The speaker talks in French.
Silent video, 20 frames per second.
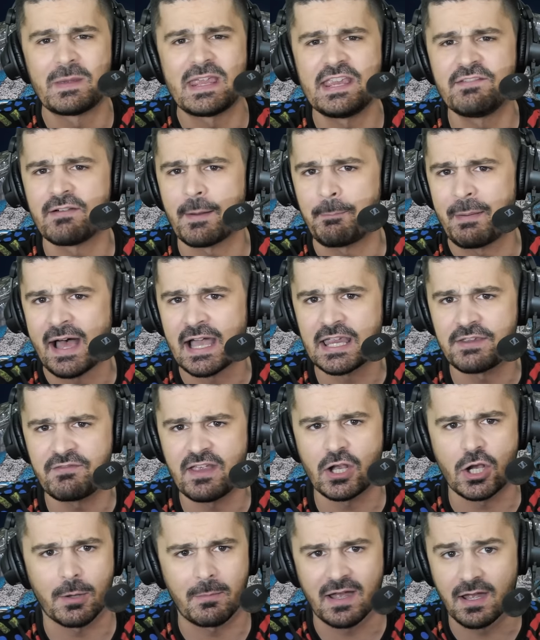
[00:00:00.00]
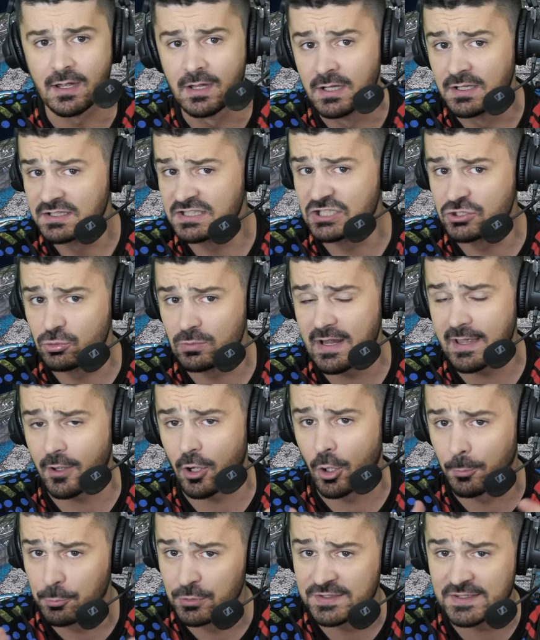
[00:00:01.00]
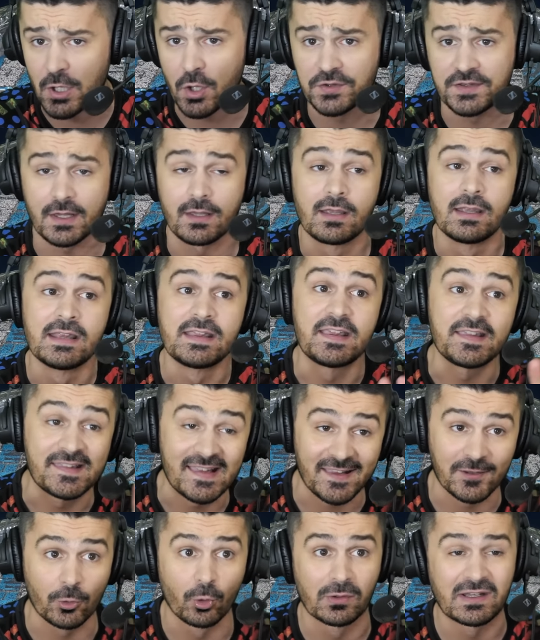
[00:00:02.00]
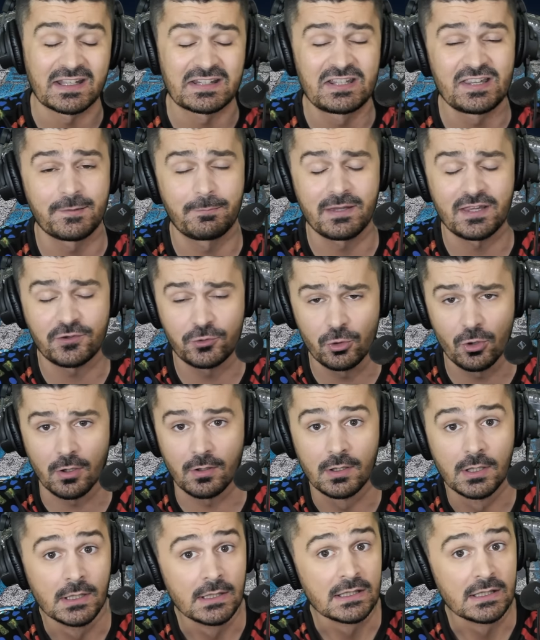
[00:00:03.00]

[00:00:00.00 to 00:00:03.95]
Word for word: mais il ne va pas arriver comme un titulaire en puissance, hein, si ça se concrétise, bien sûr.